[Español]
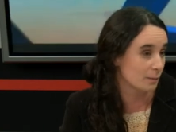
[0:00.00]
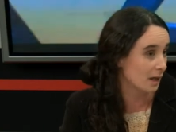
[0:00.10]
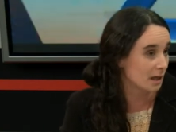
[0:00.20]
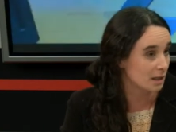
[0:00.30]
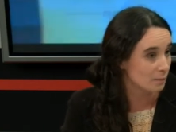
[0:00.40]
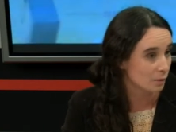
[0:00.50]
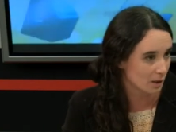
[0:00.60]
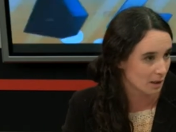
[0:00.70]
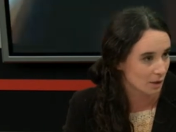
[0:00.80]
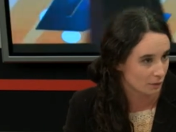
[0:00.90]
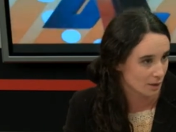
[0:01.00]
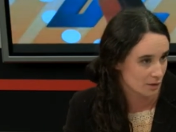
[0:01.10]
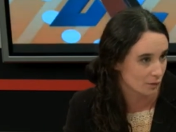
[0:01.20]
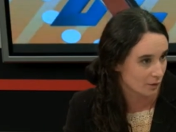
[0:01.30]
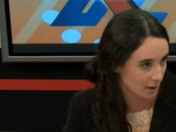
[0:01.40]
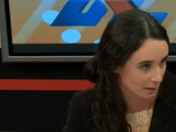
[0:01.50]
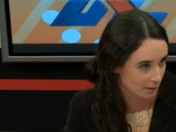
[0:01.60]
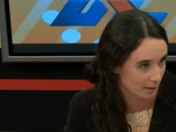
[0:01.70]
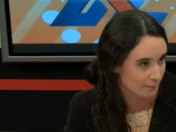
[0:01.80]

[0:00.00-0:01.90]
mecanismo que es la contratación directa.